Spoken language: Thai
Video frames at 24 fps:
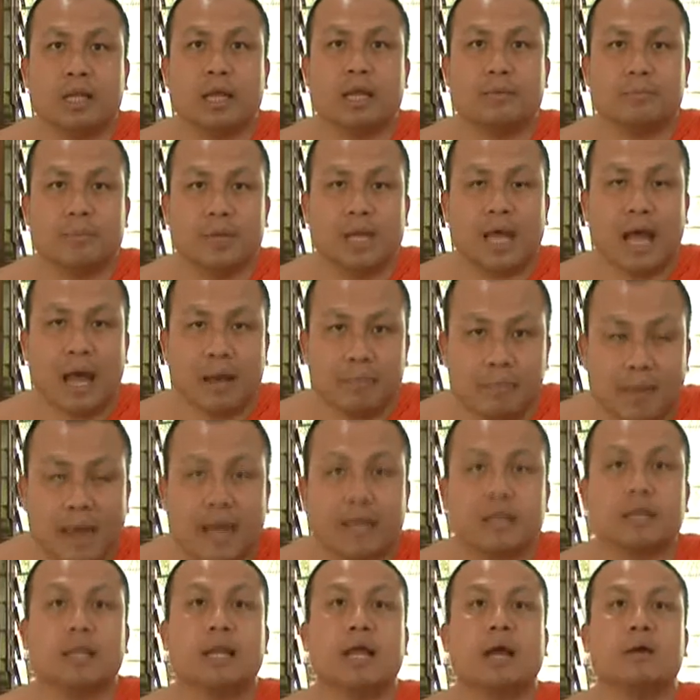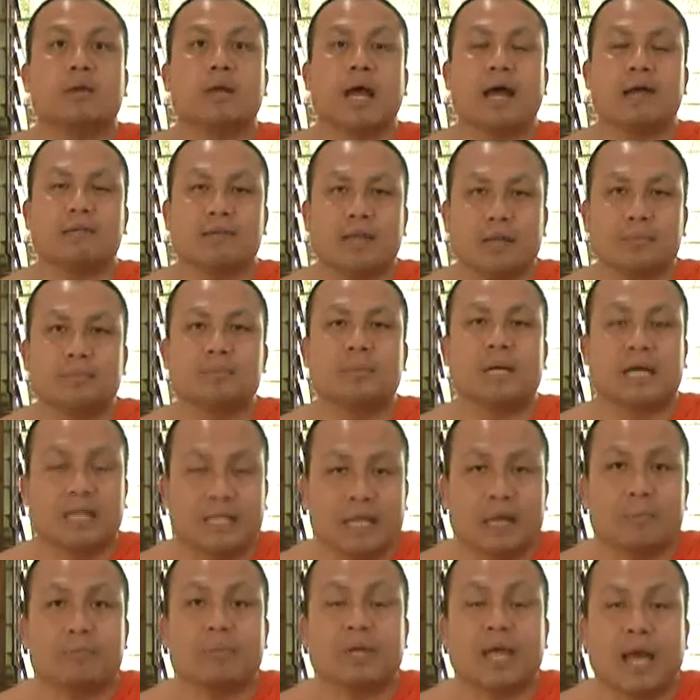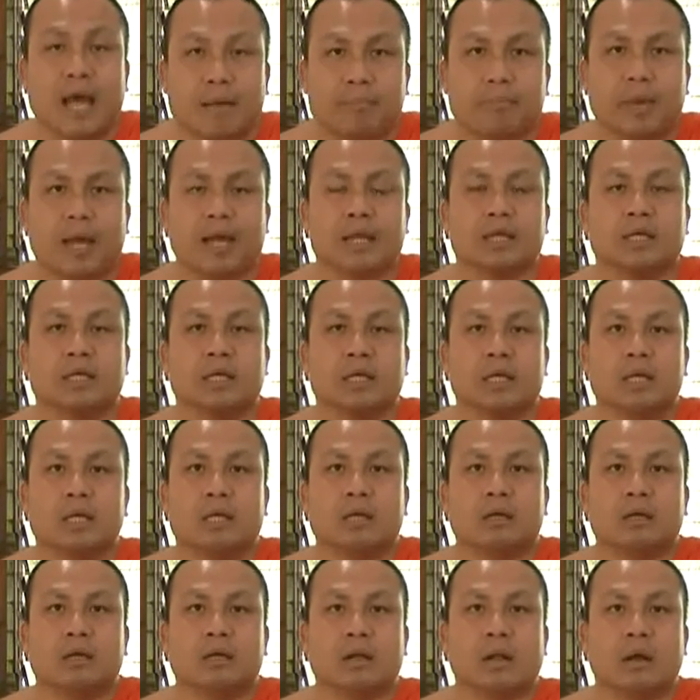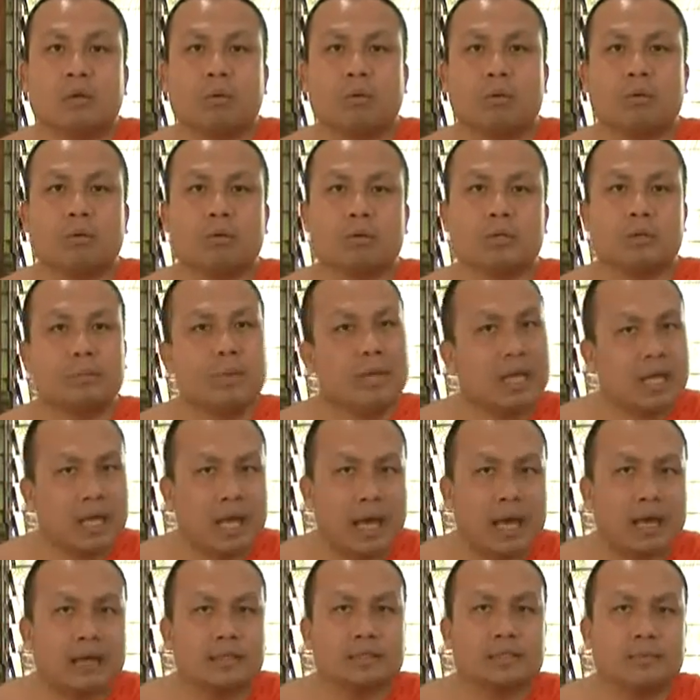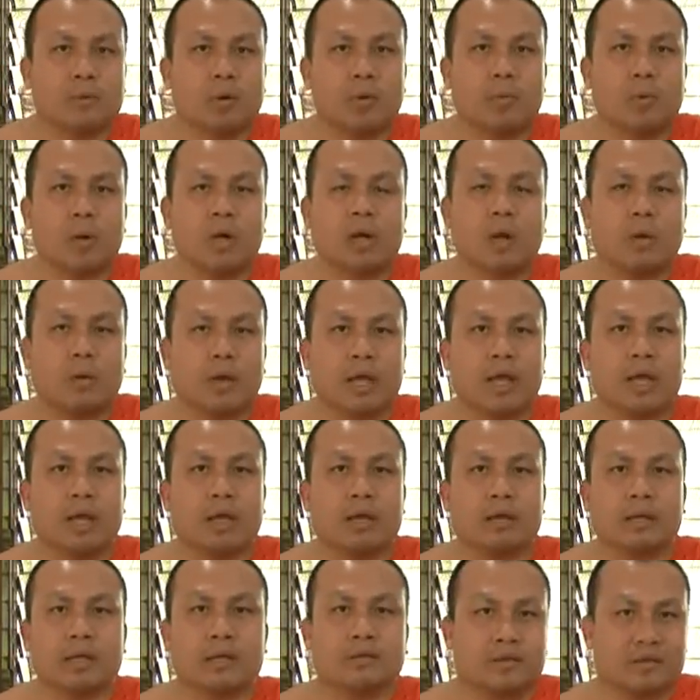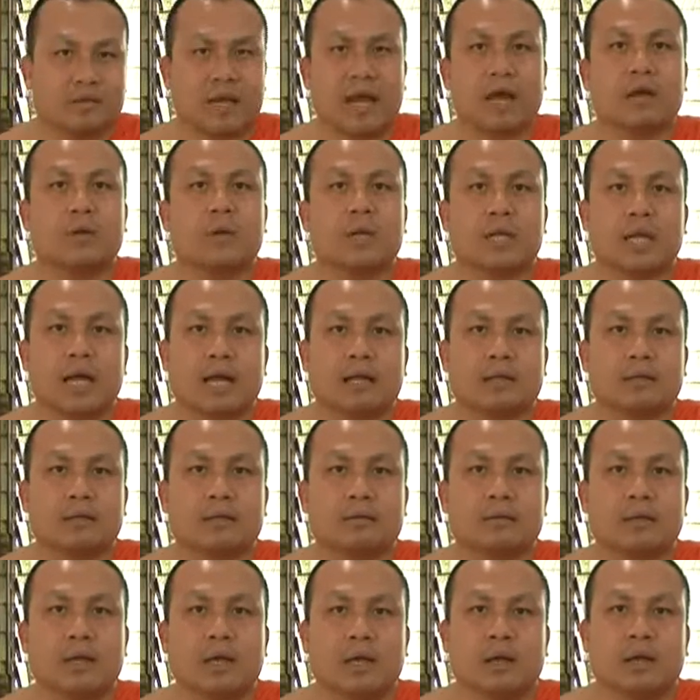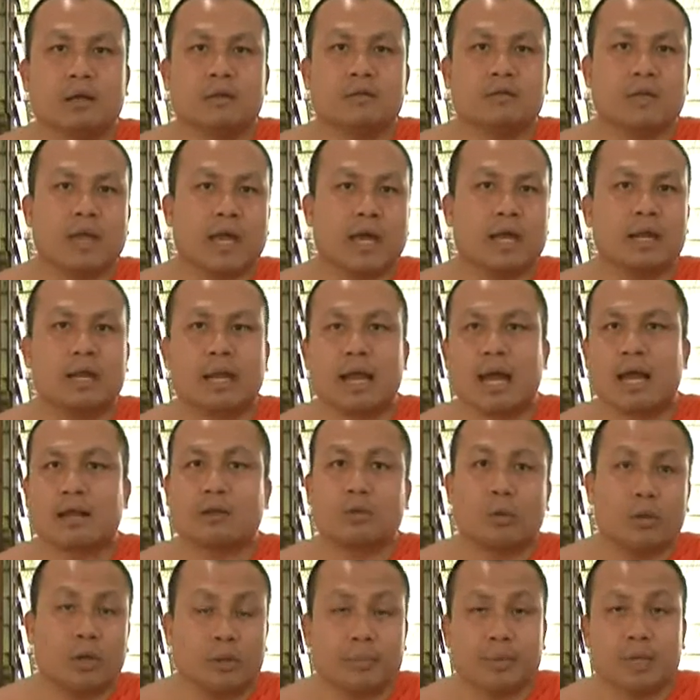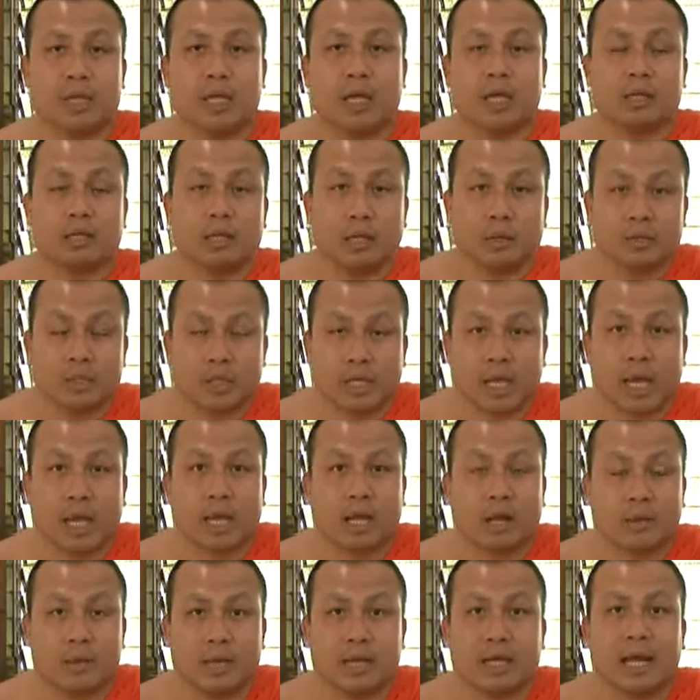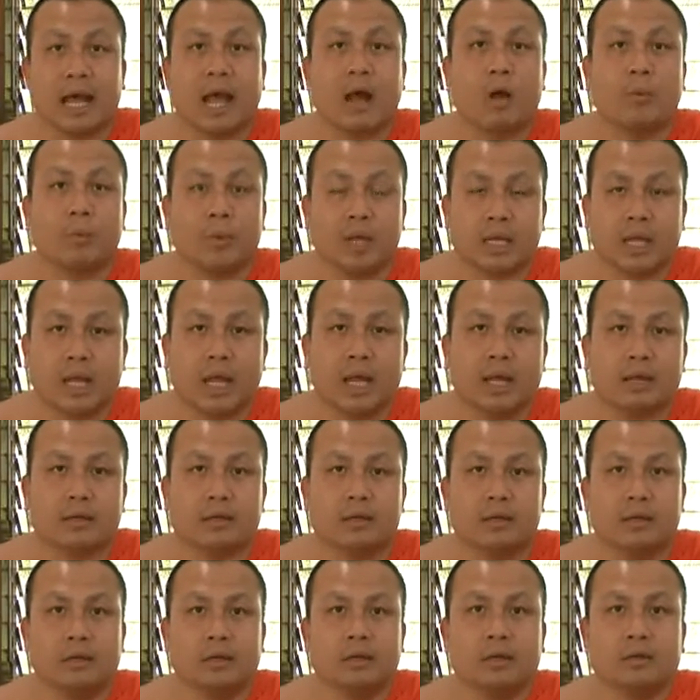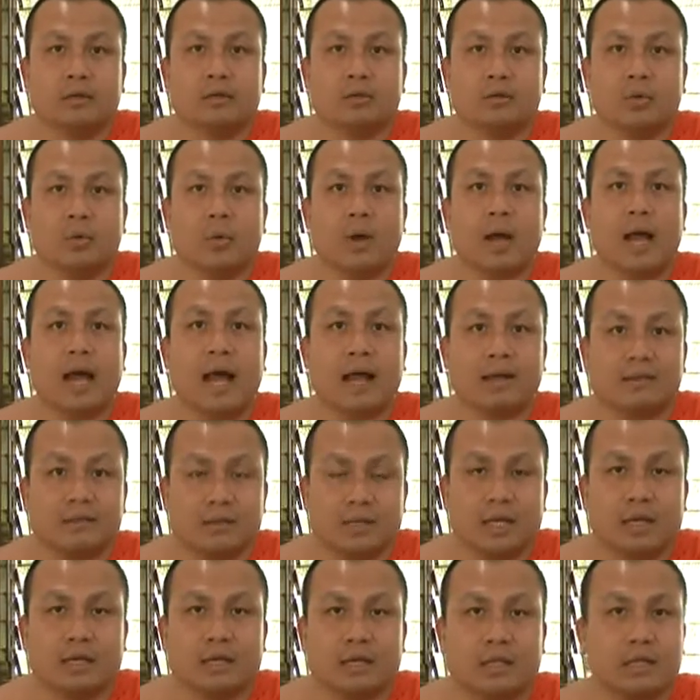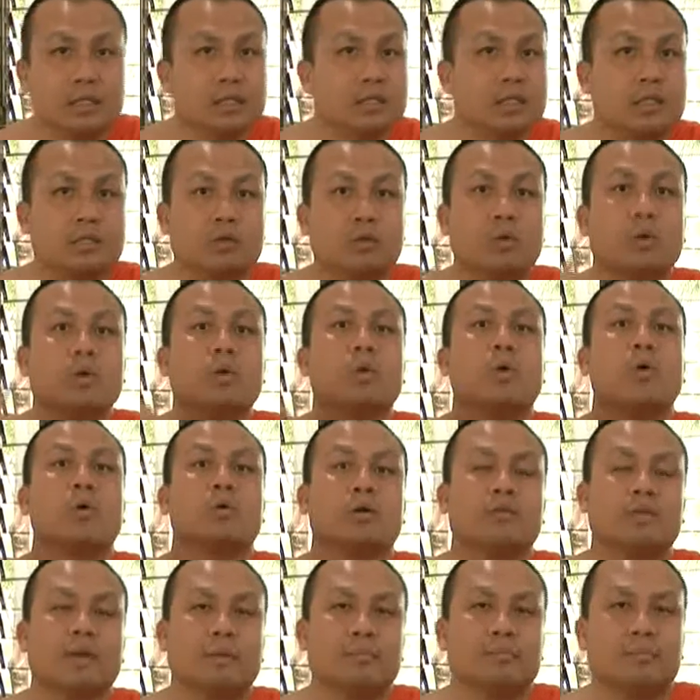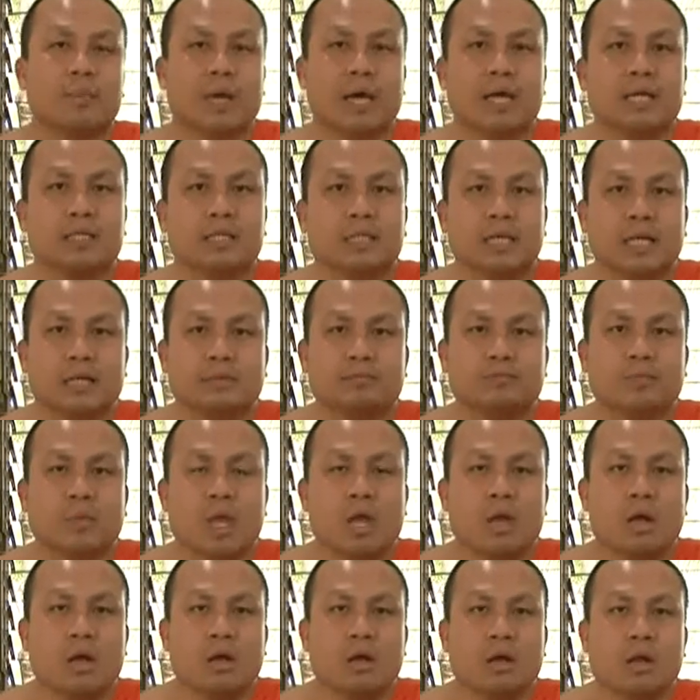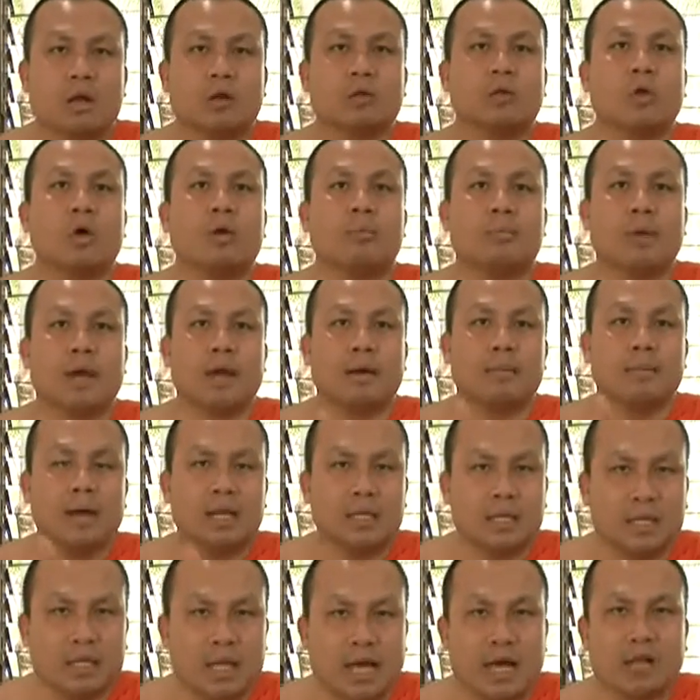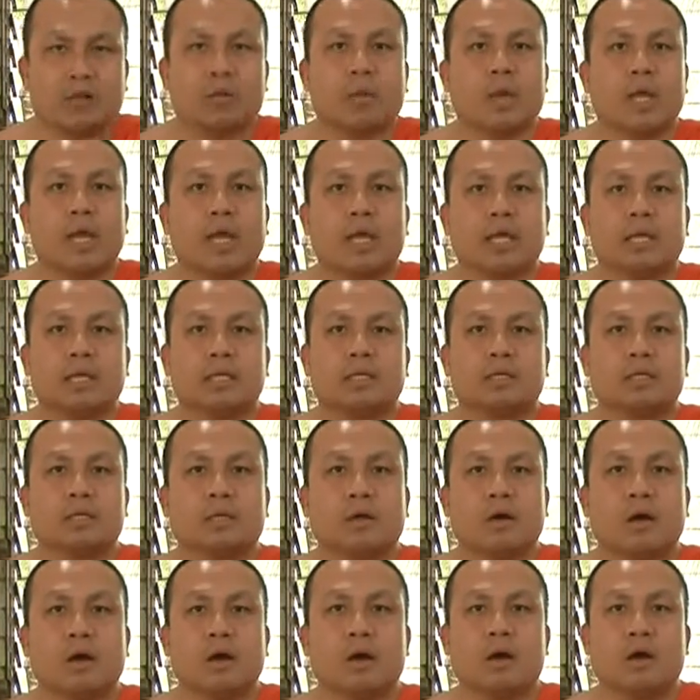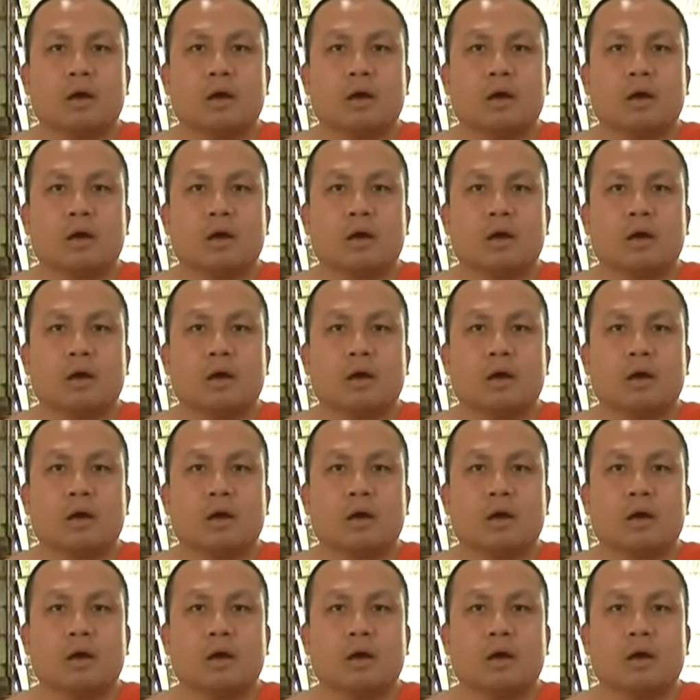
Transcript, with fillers: ในปีห้าแปดได้แล้วนะอาเซียนเปิดในปีห้าแปดเราจะไม่ได้แข่งเฉพาะพวกเราเองนักศึกษาด้วยกันแสนล้านคนในประเทศแต่เราจะแข่งกับอีกเก้าประเทศทั่วอาเซียนนะจริงทั่วโลกด้วยซ้ำไปฉะนั้นเราต้องมาพัฒนาตัวเองก็